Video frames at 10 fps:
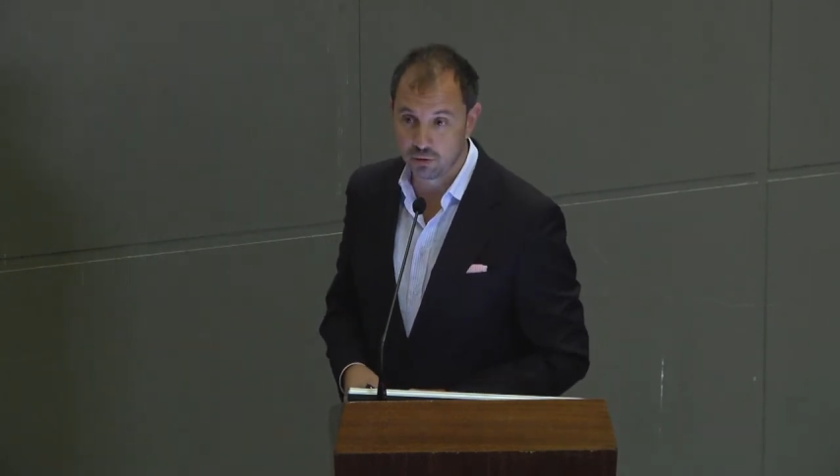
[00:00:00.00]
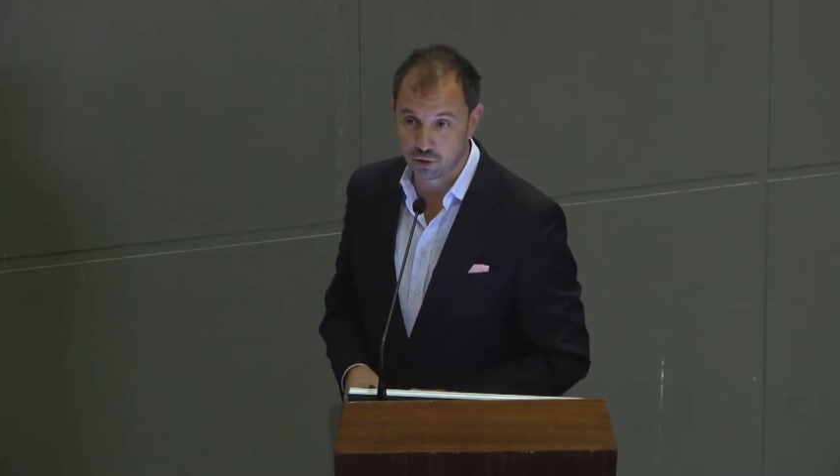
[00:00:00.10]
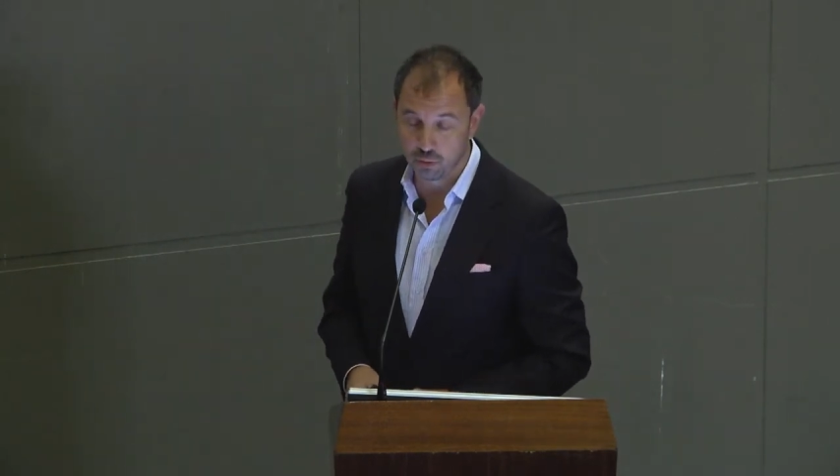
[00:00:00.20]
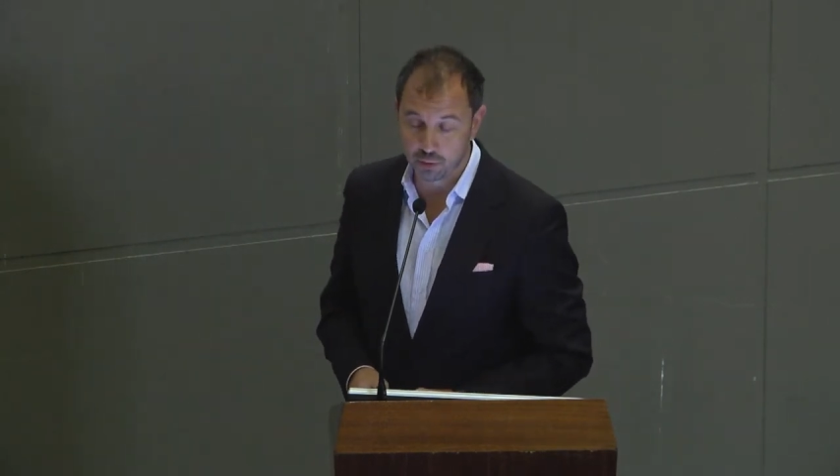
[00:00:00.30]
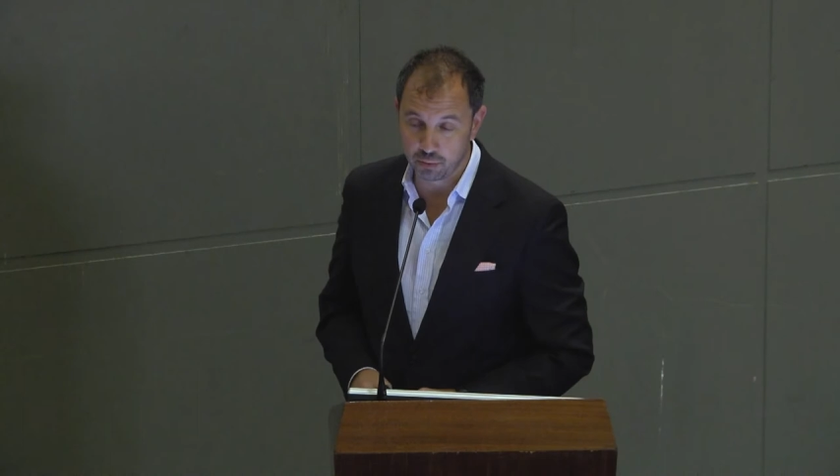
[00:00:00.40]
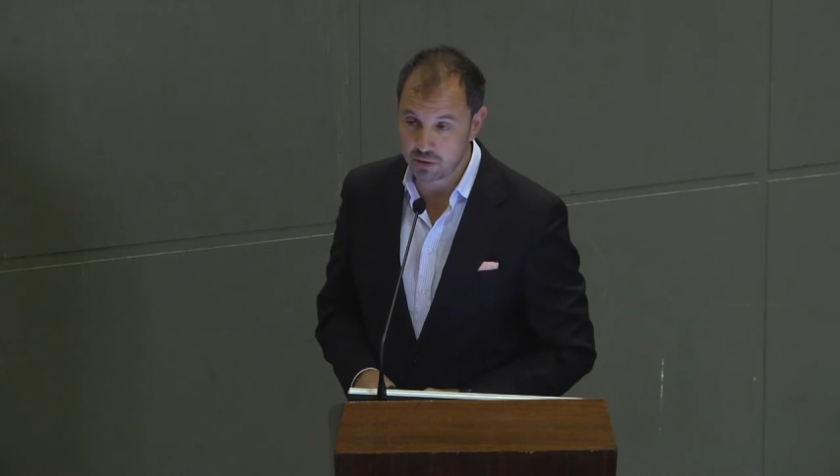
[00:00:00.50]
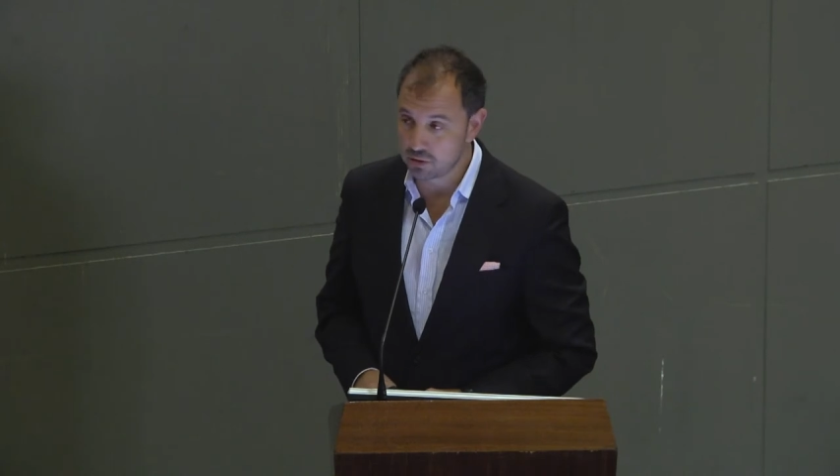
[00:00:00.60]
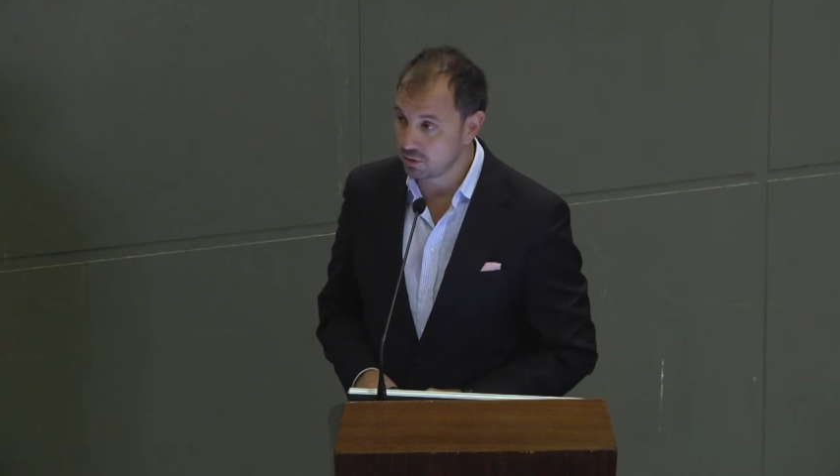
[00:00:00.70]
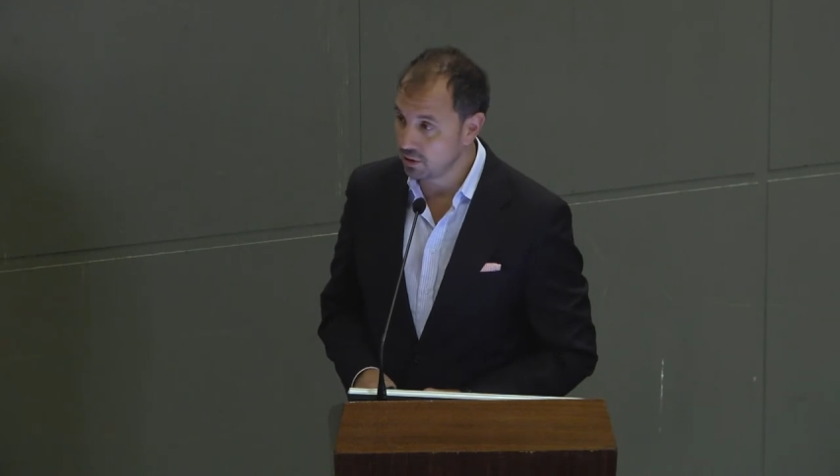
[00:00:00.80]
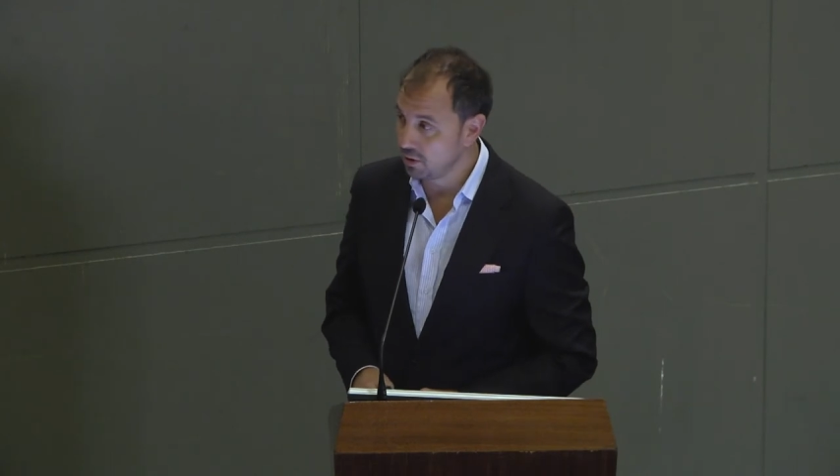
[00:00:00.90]
los
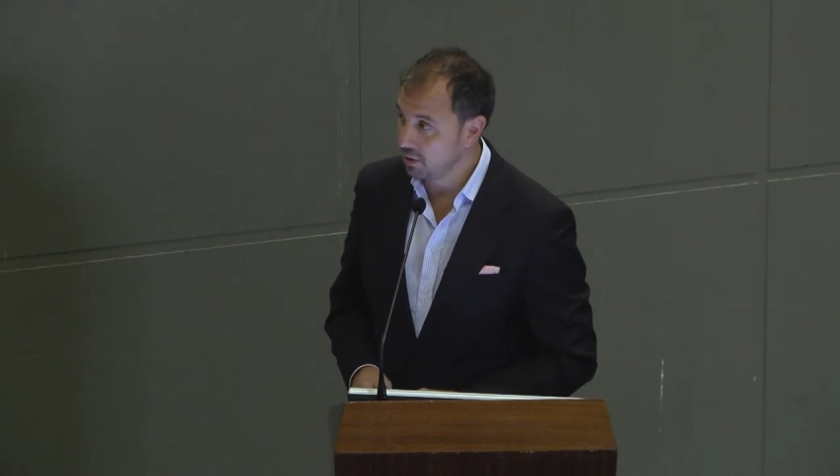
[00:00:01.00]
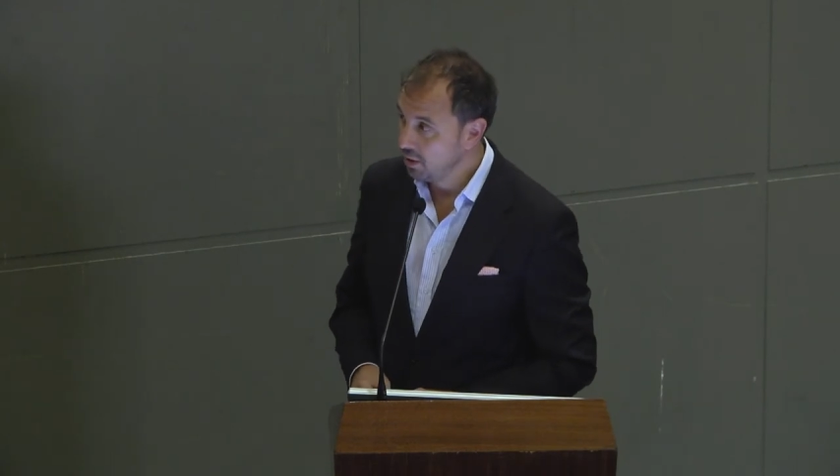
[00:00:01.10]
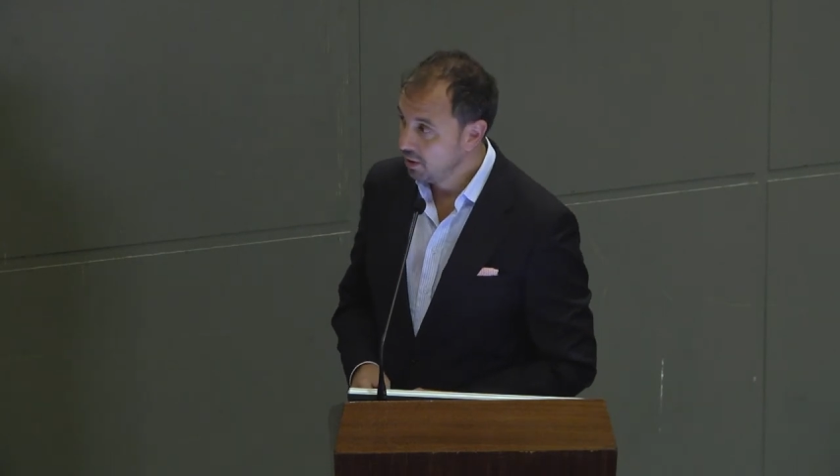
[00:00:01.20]
compromisos en,